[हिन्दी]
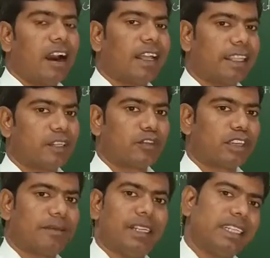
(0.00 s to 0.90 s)
आधे दिन
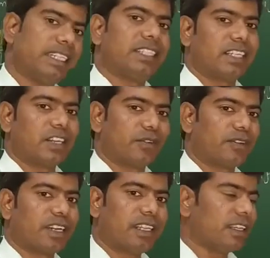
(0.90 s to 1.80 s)
उसके बाद डिस्चार्ज
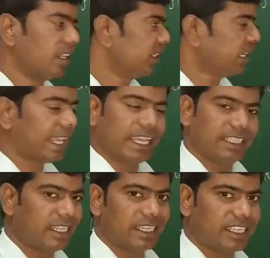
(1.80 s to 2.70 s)
होगा ठीक है ना तो
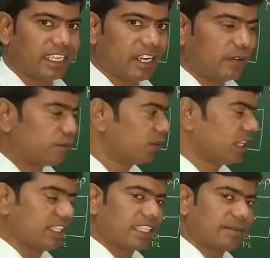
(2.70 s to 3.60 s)
कैसे कैसे क्या कुछ होता है